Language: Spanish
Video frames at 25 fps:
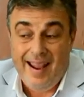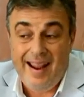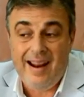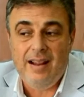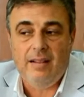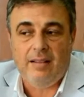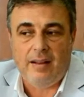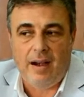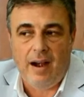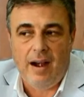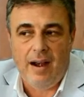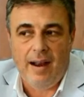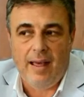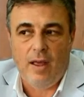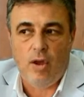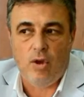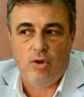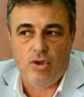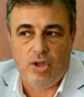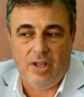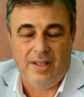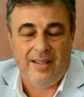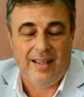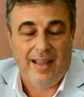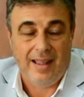El
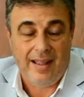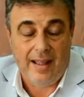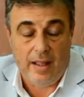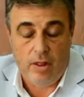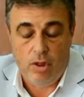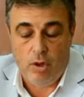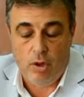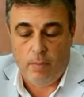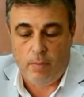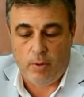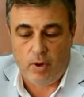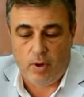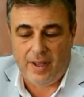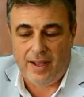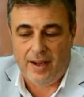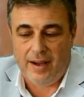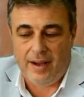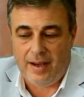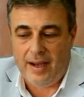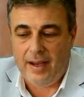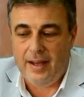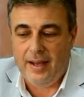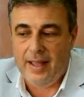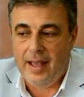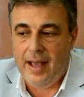traslado se está dando porque
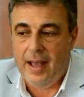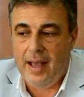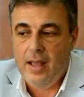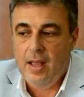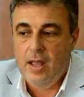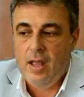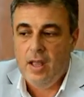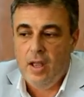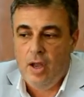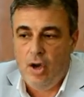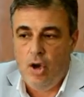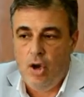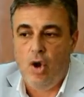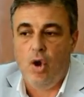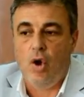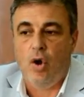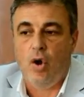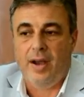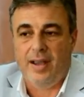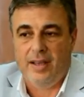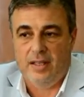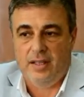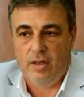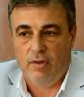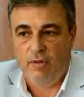en realidad
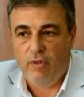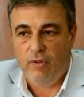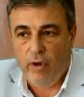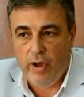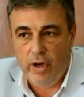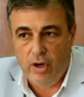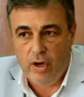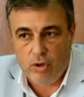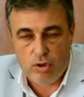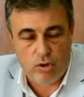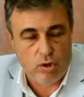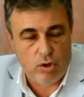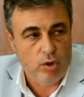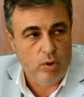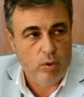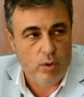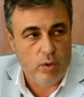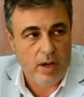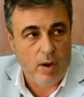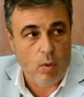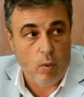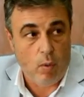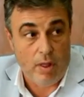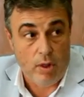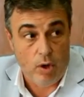los que se fueron son de
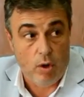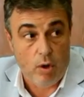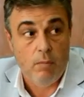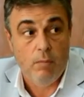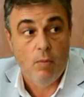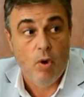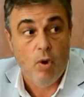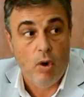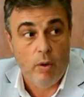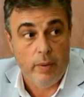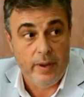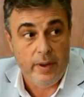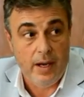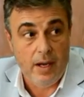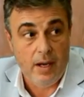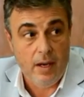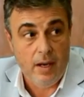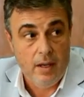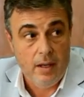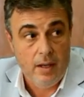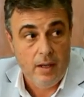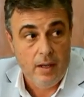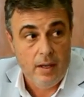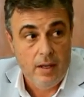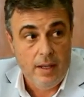un escuadrón móvil
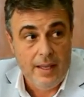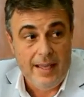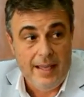